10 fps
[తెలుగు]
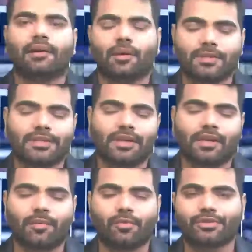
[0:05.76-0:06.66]

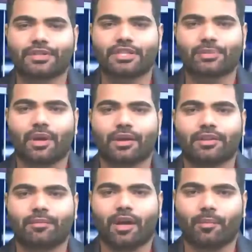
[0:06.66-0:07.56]
నమస్తే ఎం న్యూస్కి
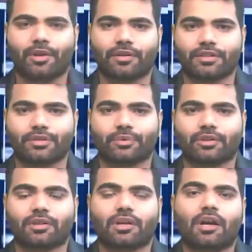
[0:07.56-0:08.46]
స్వాగతం నా పేరు
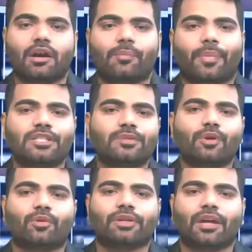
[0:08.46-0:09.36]
యశ్వంత్
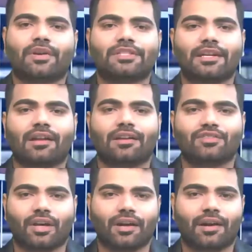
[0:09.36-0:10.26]
పశ్చిమ గోదావరి జిల్లా
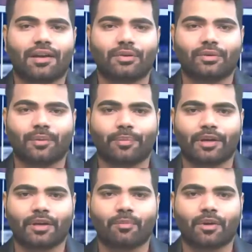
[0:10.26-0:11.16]
జంగారెడ్డిగూడెం
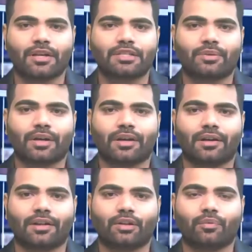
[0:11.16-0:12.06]
పట్నం రాజీవ్
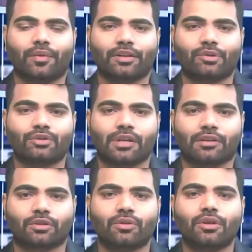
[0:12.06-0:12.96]
నగర్ నందు విద్యుత్
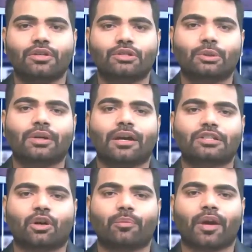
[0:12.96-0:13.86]
షాక్తో
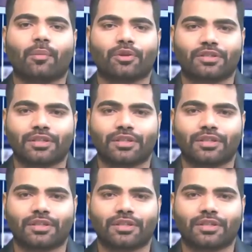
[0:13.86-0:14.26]
చుక్కా సౌమ్య మృతి